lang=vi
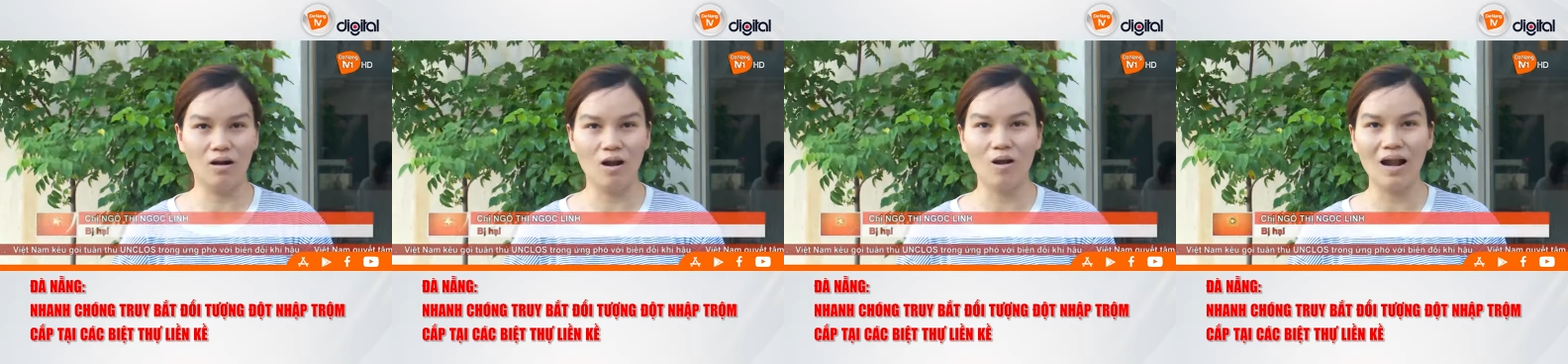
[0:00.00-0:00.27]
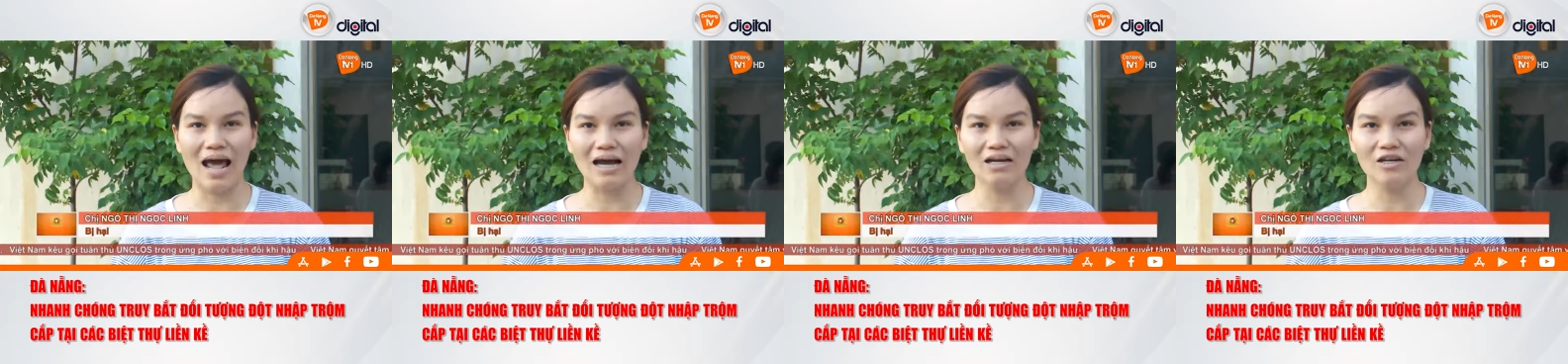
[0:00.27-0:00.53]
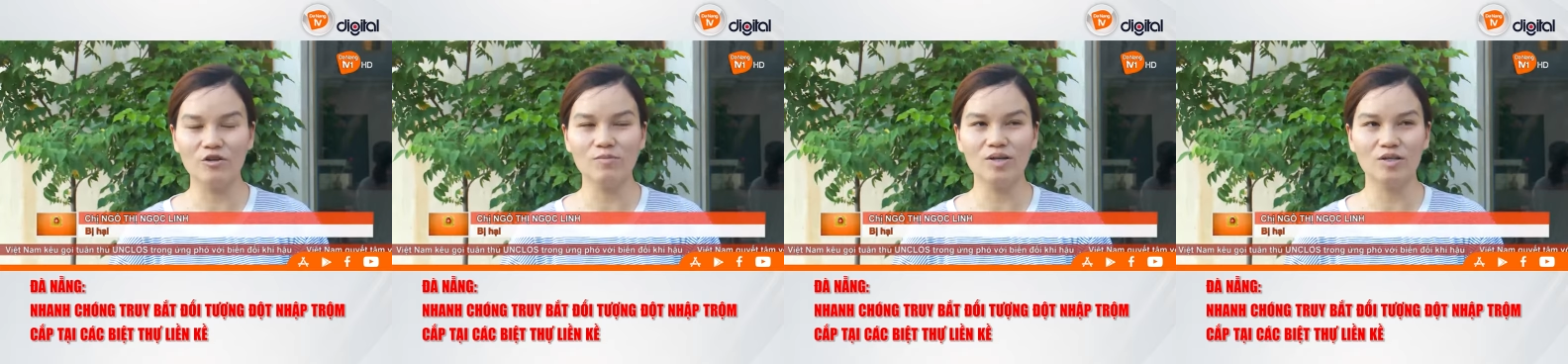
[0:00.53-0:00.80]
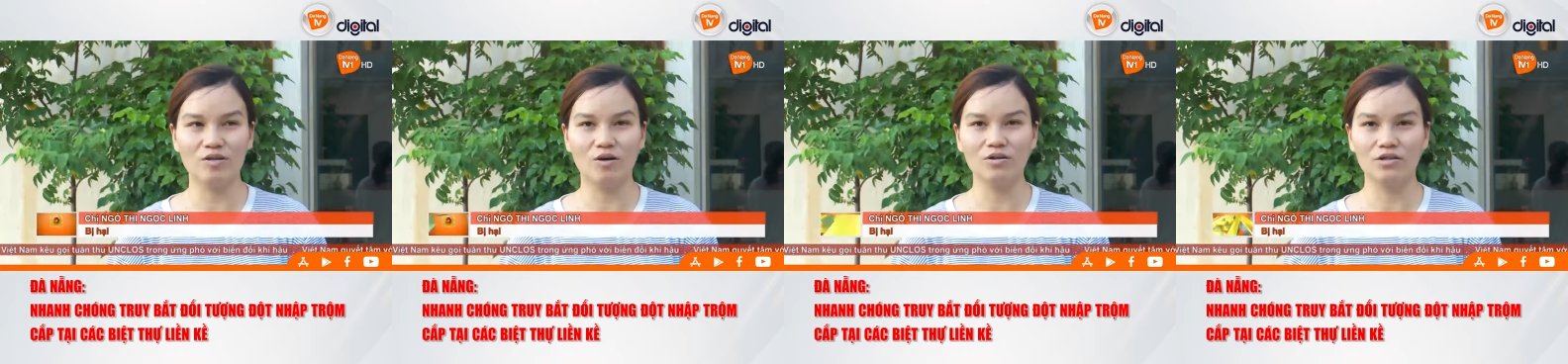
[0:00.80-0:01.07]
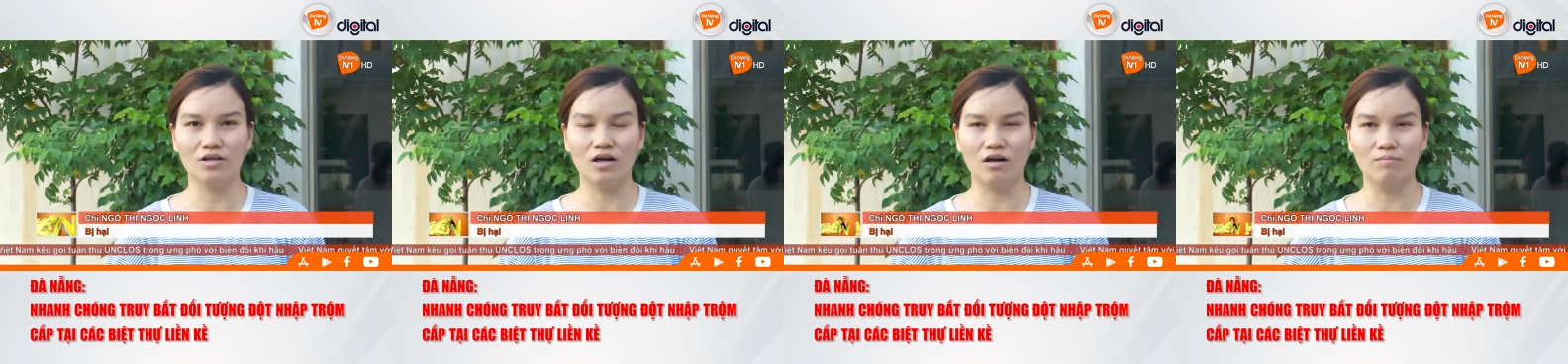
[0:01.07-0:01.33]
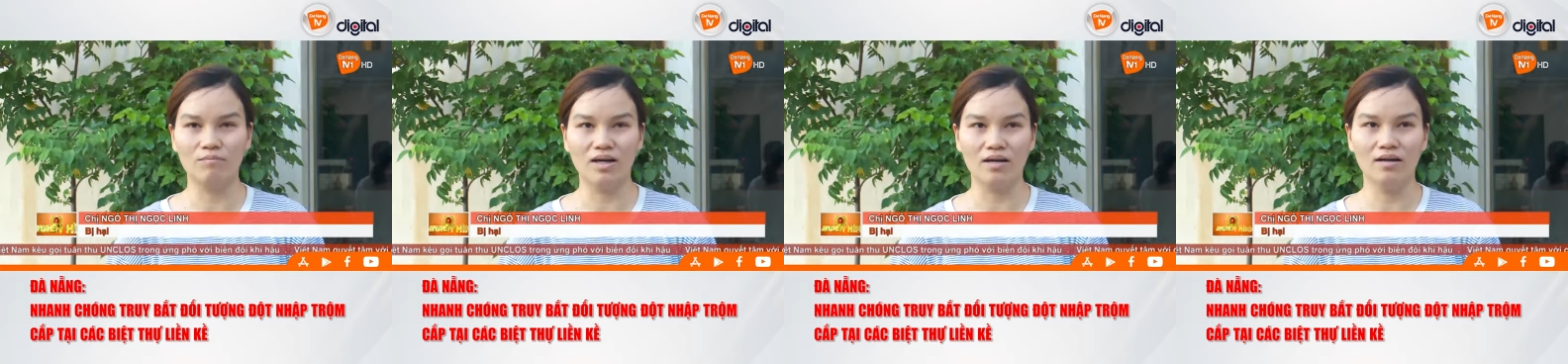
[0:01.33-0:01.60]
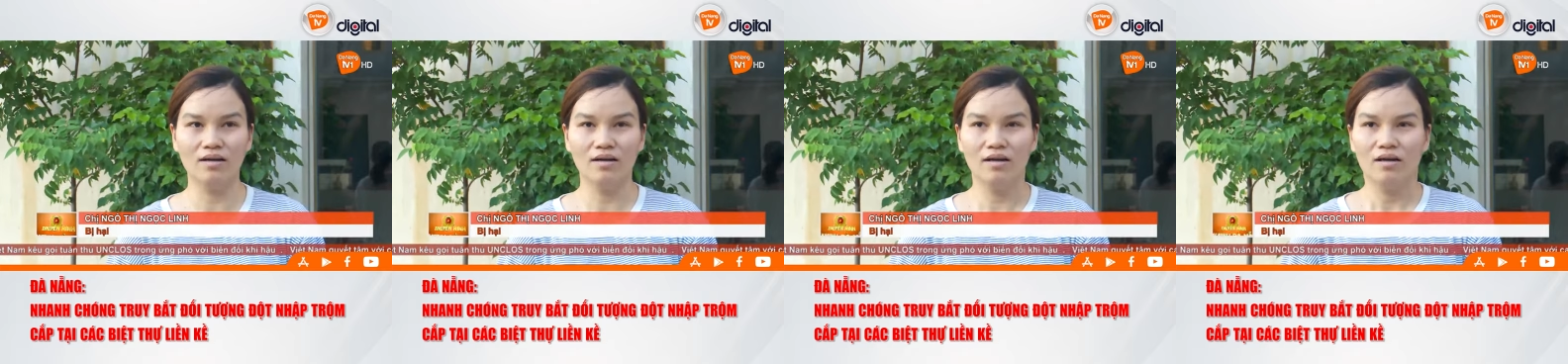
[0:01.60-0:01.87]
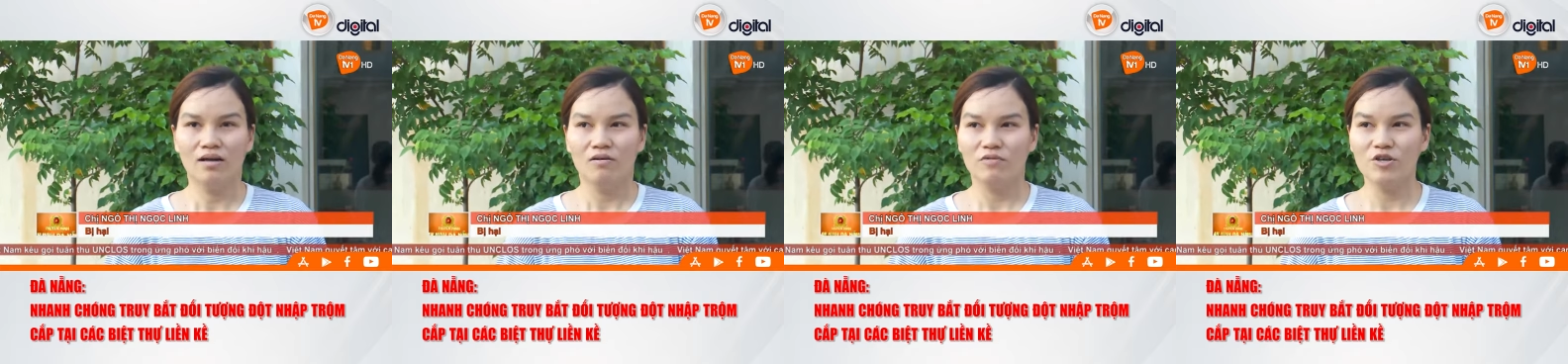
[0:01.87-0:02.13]
lo lắng nếu mà có trường hợp mà
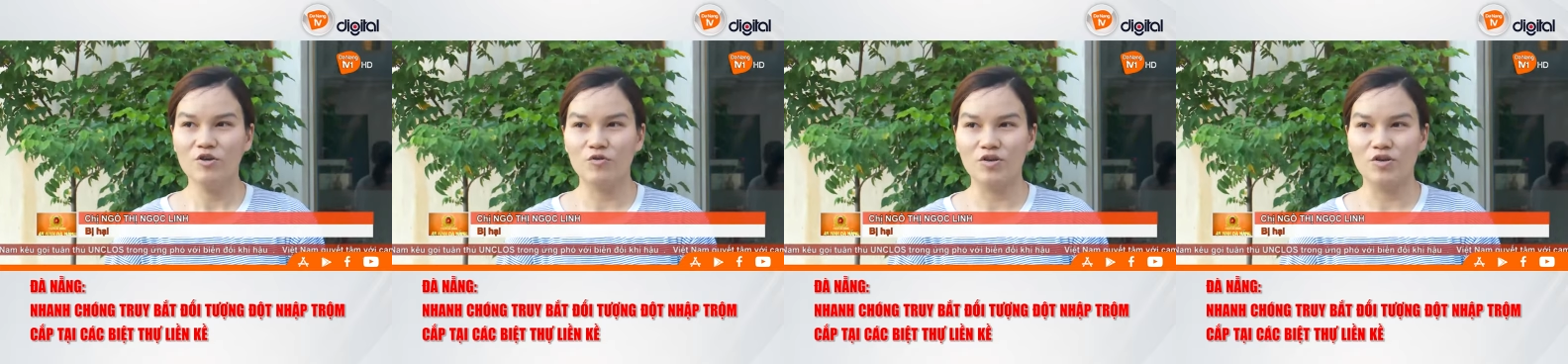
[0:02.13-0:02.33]
ví